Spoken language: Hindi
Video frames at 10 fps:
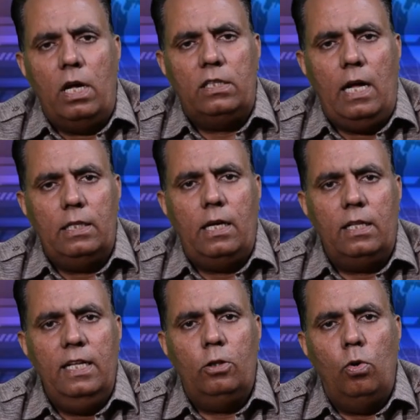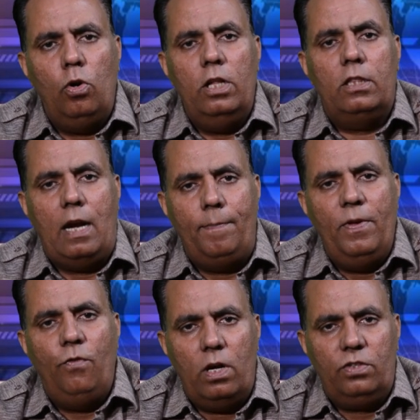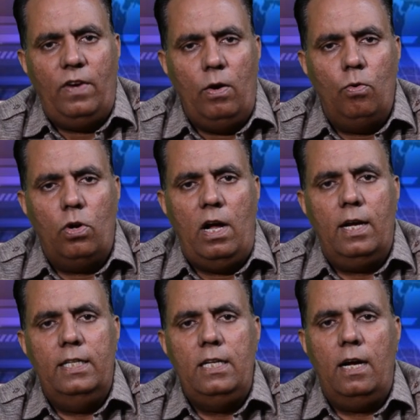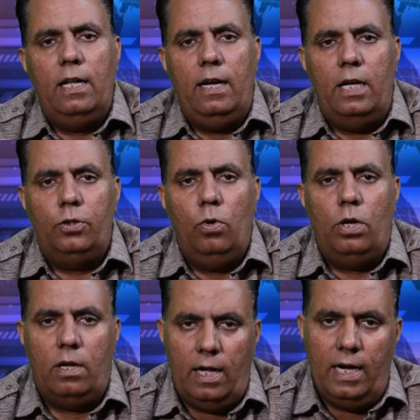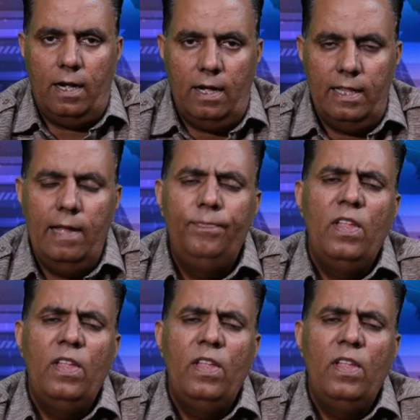वारदात कर दी तो उन्होंने थ्रापी वक्स वालों को कहा कि जाके लाश को ठिकाने लगा दें